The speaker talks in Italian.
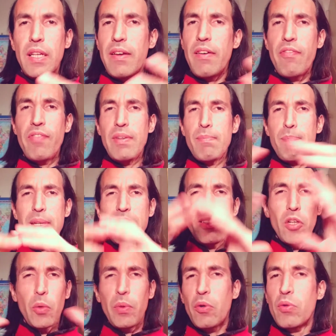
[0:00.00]
vi metterò
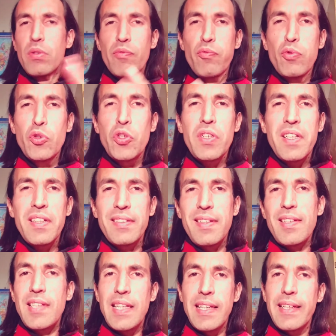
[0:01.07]
una confusione in testa
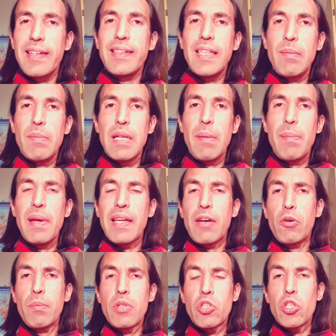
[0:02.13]
incredibile, perché
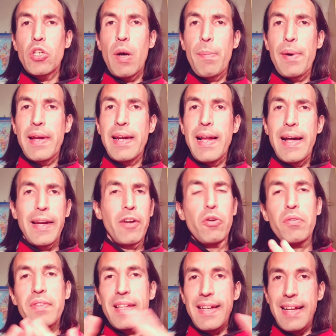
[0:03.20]
comincerò a parlare non
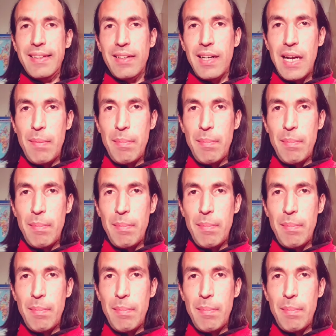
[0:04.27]
della trama,